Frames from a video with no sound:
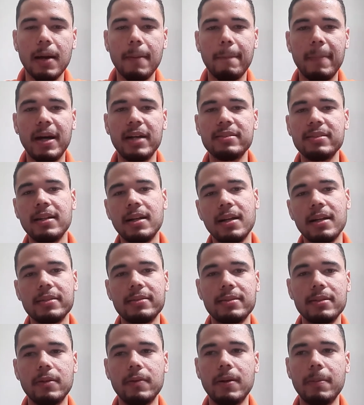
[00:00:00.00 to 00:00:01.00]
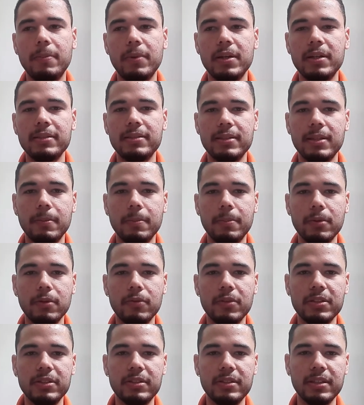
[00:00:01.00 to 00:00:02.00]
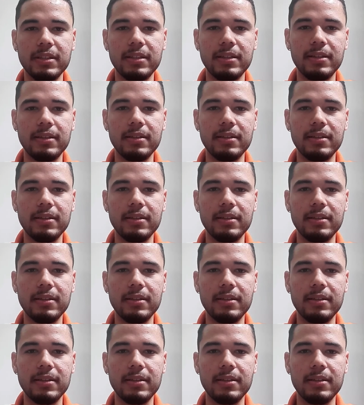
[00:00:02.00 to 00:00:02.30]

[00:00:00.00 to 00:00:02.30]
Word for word: Mas em relação a, por exemplo, você